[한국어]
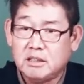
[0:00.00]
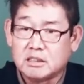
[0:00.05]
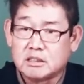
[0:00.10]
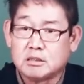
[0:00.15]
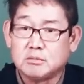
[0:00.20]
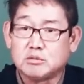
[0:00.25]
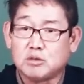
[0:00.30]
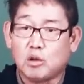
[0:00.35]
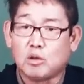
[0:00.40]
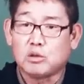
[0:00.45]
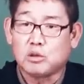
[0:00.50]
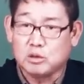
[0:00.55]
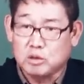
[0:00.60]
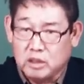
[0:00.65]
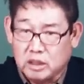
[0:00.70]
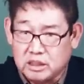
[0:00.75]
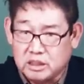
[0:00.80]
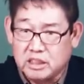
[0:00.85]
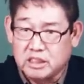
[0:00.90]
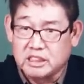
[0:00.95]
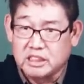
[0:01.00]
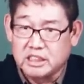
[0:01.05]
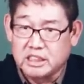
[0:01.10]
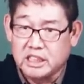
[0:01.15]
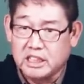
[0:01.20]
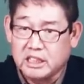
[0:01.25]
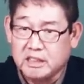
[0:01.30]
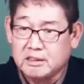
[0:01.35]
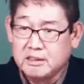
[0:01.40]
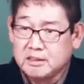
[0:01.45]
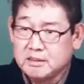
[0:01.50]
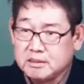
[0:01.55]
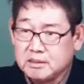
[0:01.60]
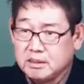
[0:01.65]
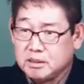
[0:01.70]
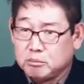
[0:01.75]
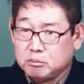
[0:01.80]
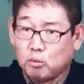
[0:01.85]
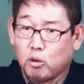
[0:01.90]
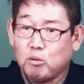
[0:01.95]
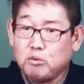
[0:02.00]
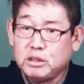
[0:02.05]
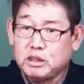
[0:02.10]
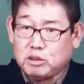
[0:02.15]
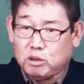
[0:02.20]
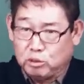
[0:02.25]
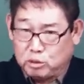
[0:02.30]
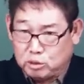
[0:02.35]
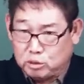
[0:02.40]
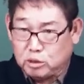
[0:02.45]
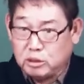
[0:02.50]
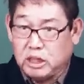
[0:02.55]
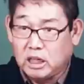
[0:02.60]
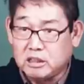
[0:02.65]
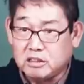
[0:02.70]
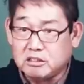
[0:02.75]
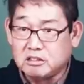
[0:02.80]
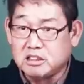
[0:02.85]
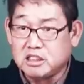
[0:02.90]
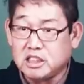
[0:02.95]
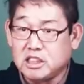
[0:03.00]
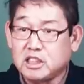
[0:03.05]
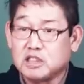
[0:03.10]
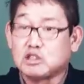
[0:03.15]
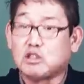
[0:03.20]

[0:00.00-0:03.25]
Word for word: 그럼 떨어져 산다는 게 몸이 떨어져 살든지